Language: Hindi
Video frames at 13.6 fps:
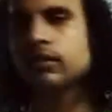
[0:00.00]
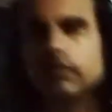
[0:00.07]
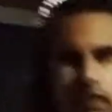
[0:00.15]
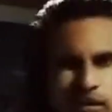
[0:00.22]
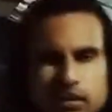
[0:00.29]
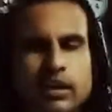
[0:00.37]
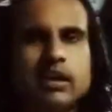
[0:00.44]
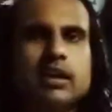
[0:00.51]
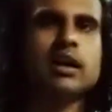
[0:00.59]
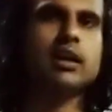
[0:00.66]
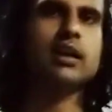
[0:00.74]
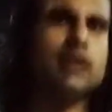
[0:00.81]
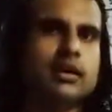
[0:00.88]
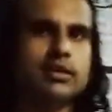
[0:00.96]
तट के
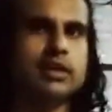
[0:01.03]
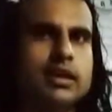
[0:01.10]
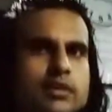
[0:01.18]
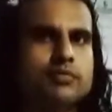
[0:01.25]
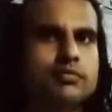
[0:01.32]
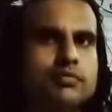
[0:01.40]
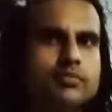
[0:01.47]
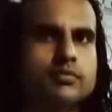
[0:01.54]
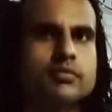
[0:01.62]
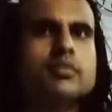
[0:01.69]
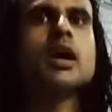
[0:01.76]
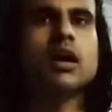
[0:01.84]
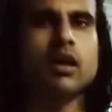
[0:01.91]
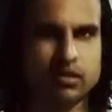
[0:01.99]
किनारे लगता है
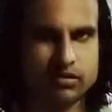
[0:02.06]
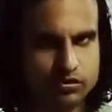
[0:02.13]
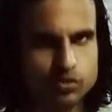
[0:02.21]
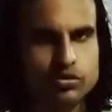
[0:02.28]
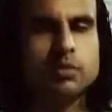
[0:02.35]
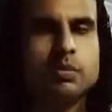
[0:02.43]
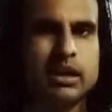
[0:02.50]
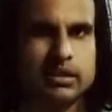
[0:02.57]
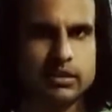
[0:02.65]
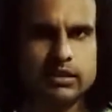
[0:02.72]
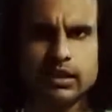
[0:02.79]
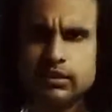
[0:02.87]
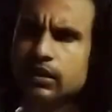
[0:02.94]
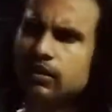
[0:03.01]
रस्सियों से बांधा
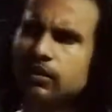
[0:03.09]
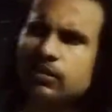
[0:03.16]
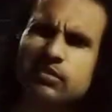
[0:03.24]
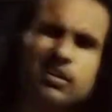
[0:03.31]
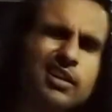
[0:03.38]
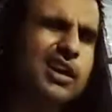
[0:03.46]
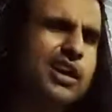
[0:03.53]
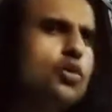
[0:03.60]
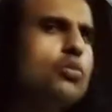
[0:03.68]
जाता है इस क्रिया को